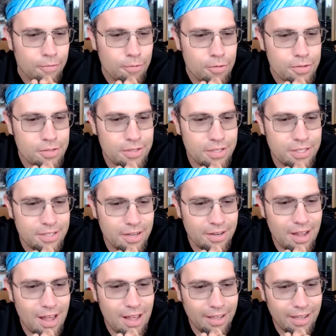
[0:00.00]
fühlst du dich
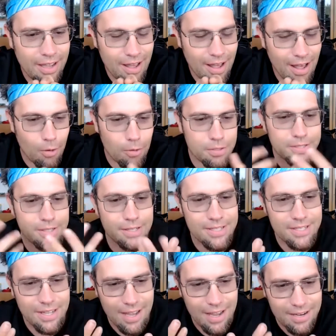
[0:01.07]
danach eher
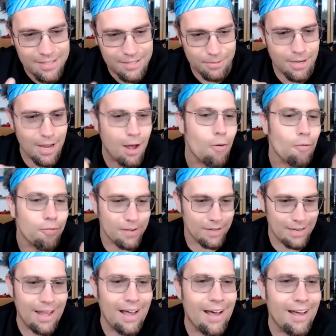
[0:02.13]
ausgezehrt oder
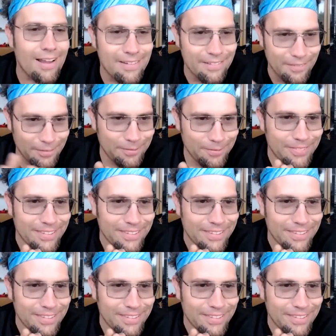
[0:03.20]
aufgeladen?